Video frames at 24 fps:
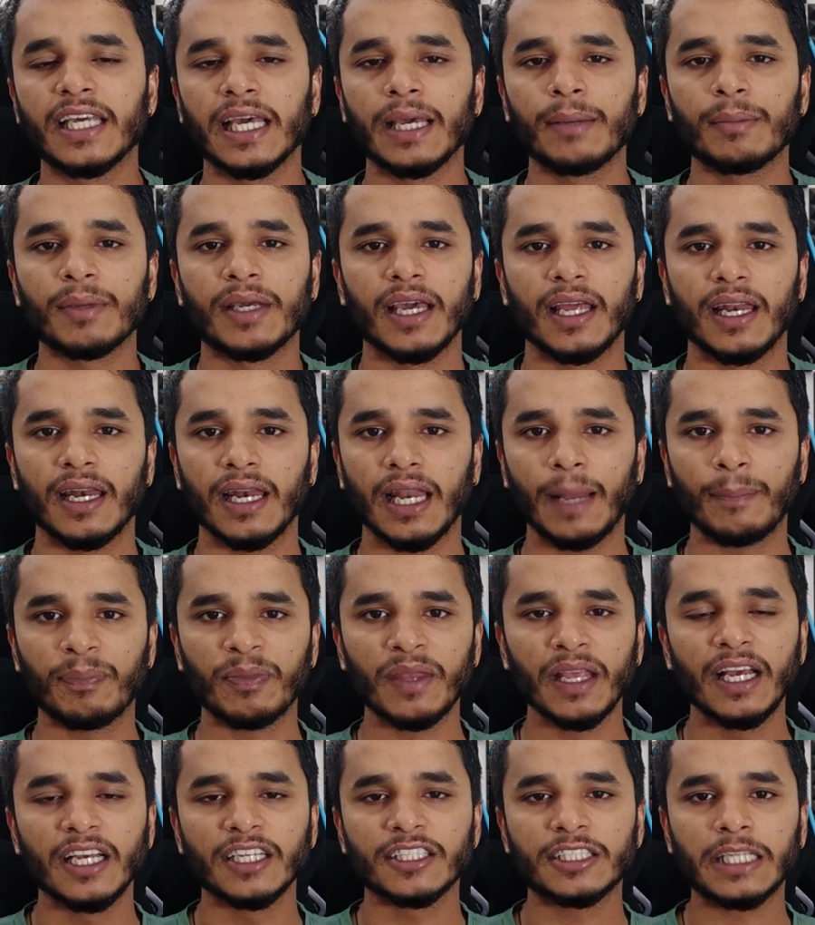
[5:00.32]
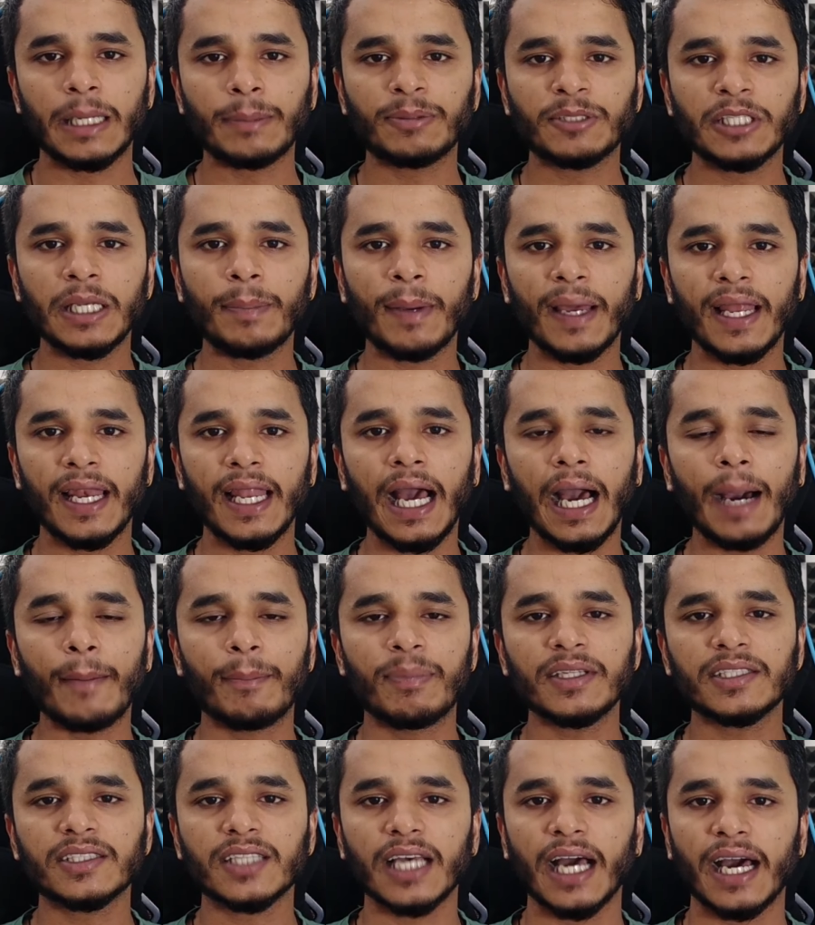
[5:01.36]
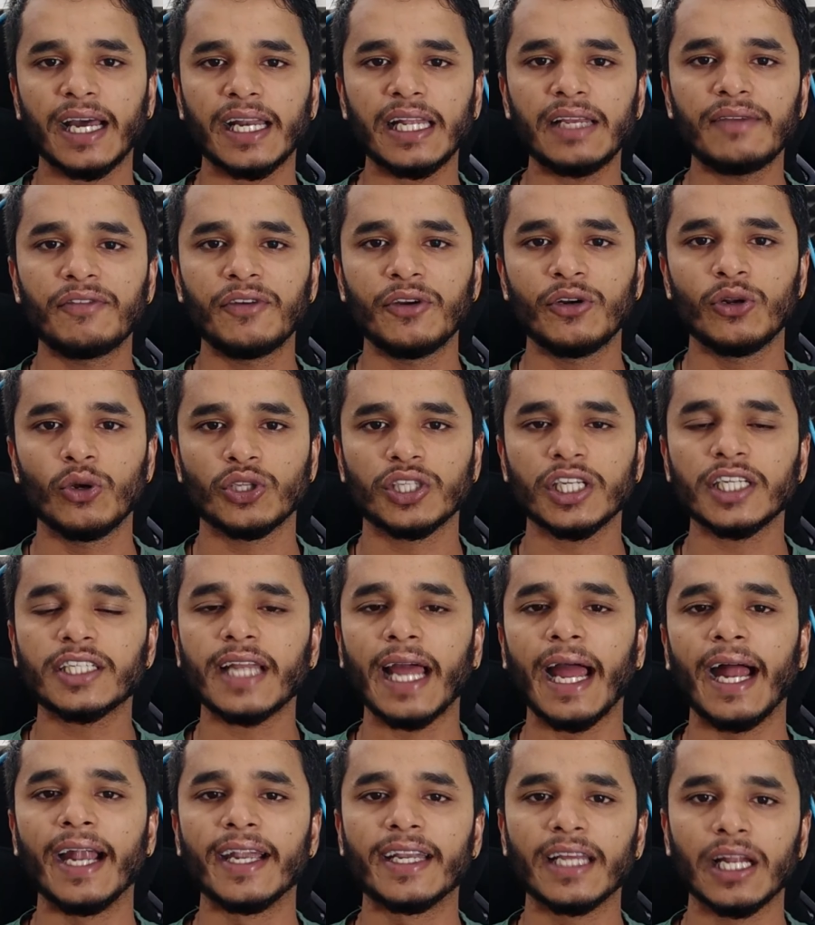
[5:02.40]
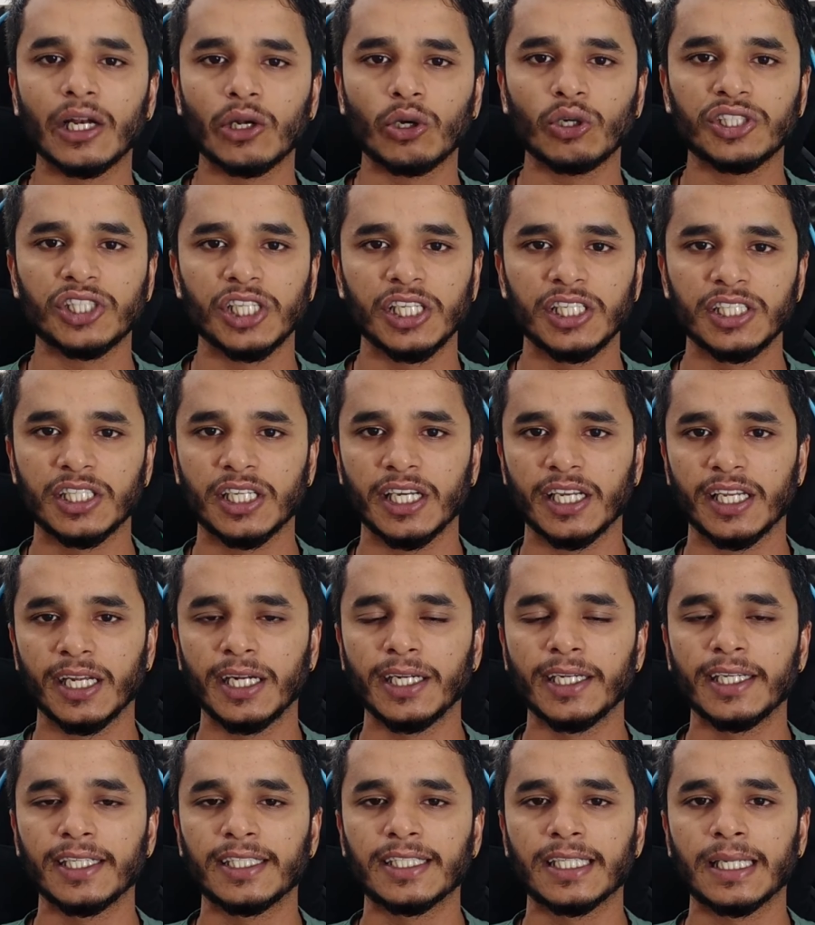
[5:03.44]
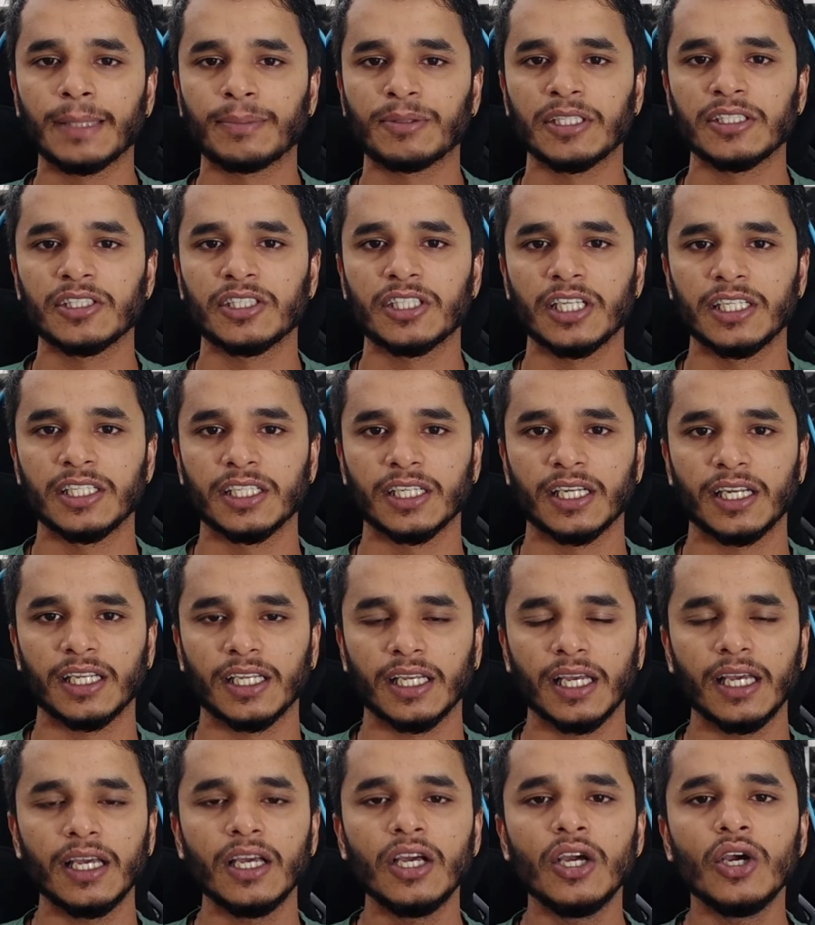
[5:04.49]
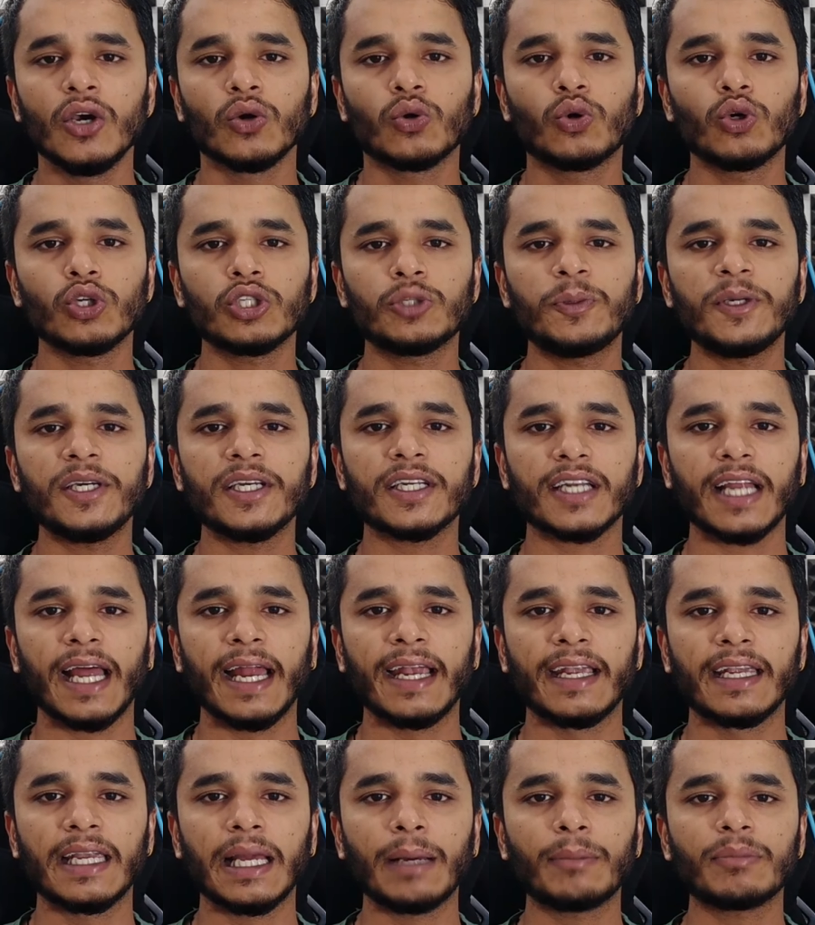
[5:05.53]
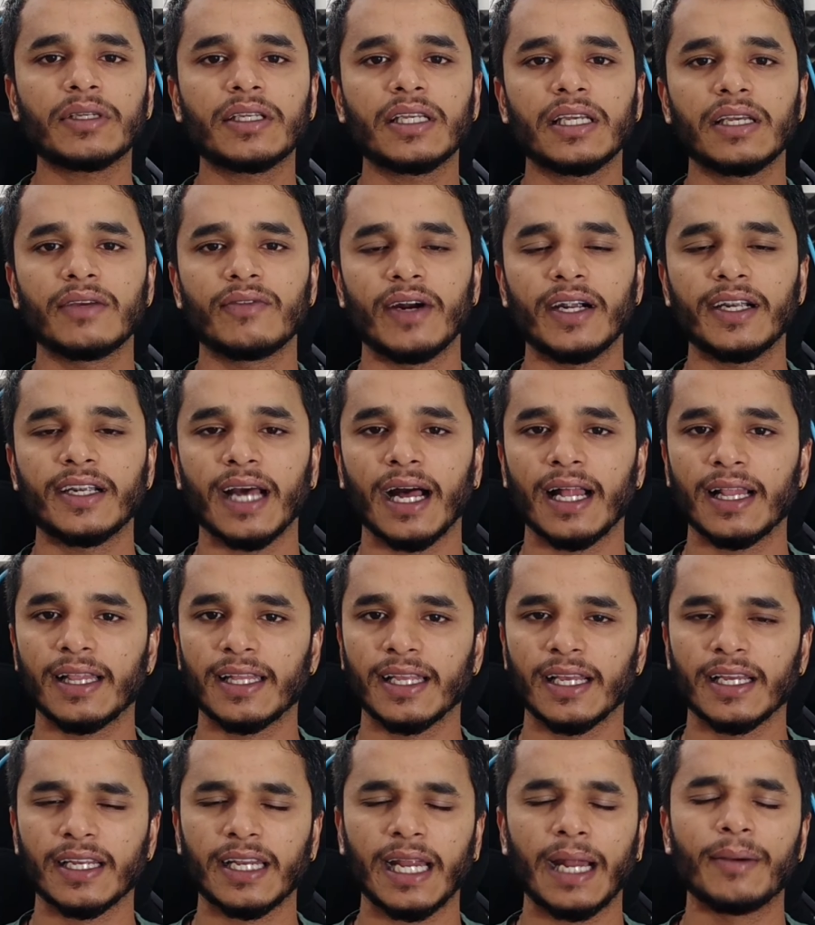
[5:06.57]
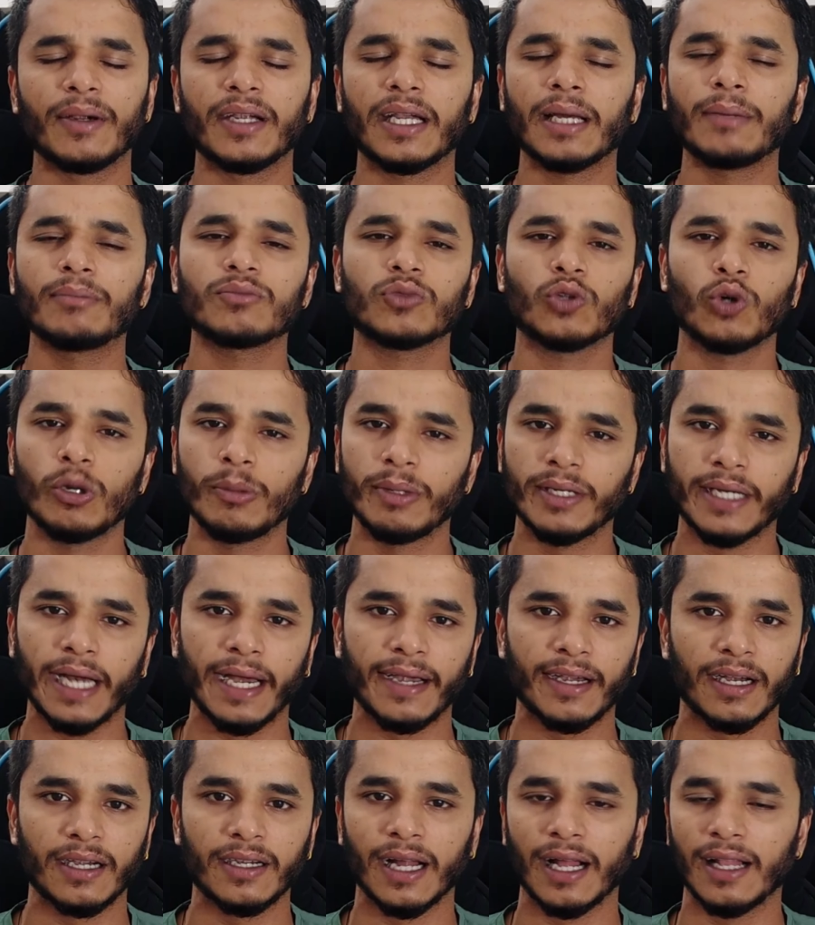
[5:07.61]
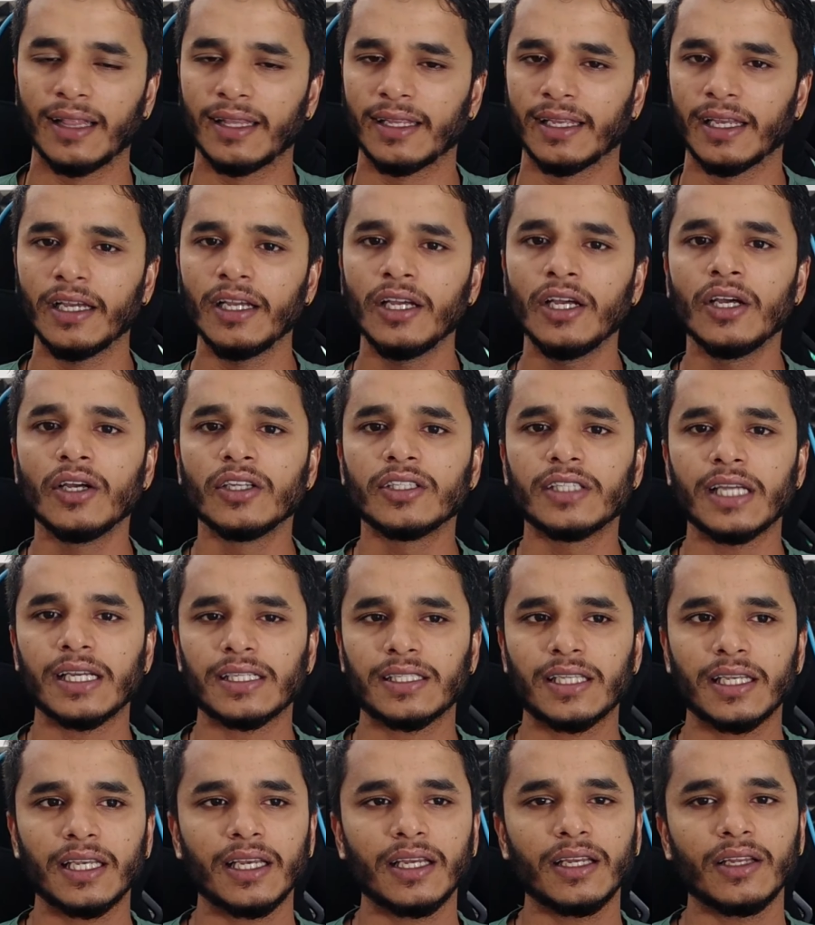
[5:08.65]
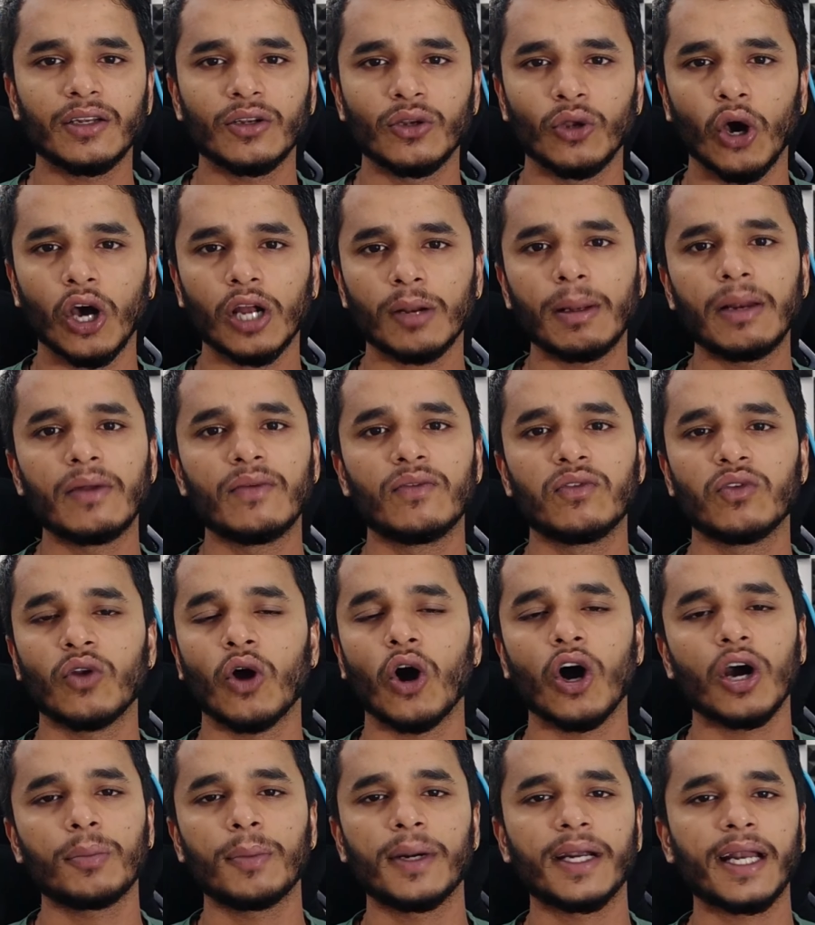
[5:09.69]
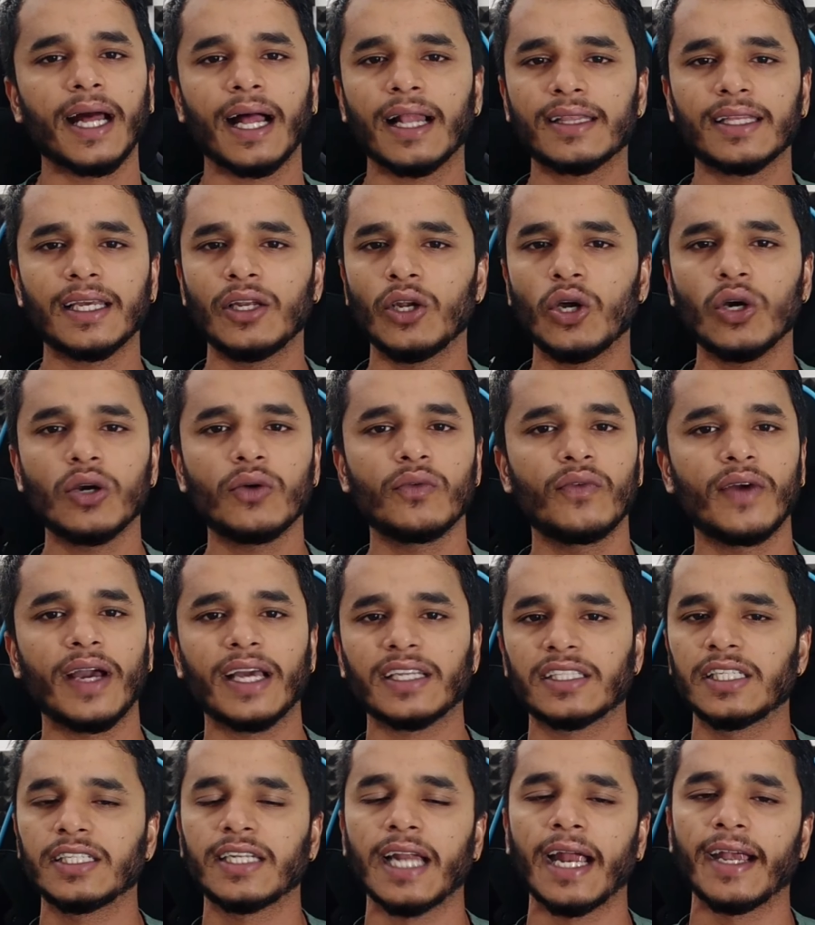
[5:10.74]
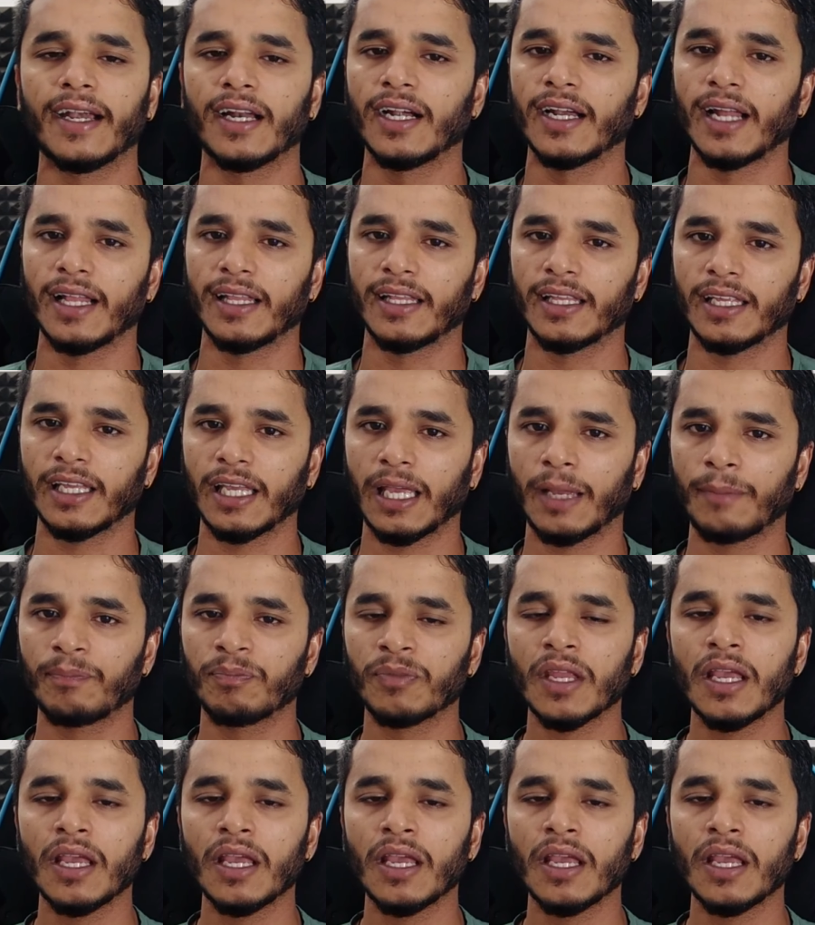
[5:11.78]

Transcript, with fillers: गेम खेलना है सबसे पहले अपनी सारी वीडियोस के टाइटल को चेंज करेंगे डिस्क्रिप्शन चेंज करेंगे कुछ भी रैंडम कीवर्ड डाल देंगे रैंडम कोई भी टाइटल डाल देंगे जैसे नॉर्मल व्लॉग में डालते हैं लोग वैसे ही टाइटल डाल देंगे